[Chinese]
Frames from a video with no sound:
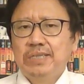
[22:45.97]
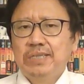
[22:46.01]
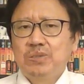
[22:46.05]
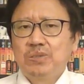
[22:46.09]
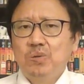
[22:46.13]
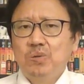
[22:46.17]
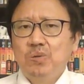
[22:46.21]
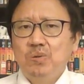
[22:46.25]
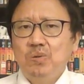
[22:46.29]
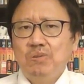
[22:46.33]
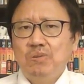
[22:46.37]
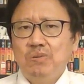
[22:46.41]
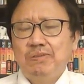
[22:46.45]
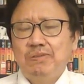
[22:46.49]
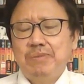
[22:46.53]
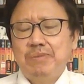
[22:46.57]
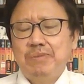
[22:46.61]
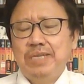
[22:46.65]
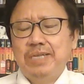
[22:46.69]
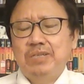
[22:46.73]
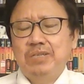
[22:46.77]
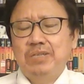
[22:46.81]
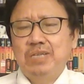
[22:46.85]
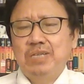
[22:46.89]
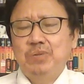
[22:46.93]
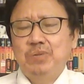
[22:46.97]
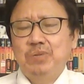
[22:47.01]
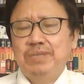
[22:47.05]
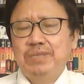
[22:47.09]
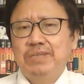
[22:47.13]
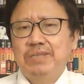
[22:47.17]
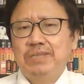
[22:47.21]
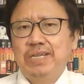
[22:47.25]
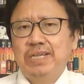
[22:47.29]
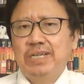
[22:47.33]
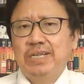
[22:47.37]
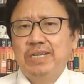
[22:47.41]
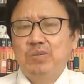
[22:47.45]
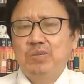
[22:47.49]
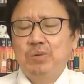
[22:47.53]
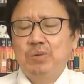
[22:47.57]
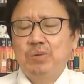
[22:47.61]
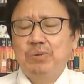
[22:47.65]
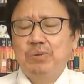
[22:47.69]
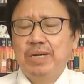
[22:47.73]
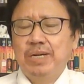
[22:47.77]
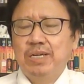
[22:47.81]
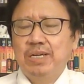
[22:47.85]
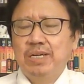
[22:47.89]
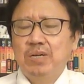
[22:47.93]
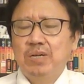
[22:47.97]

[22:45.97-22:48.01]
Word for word: 中共方面在瑞士银行的存款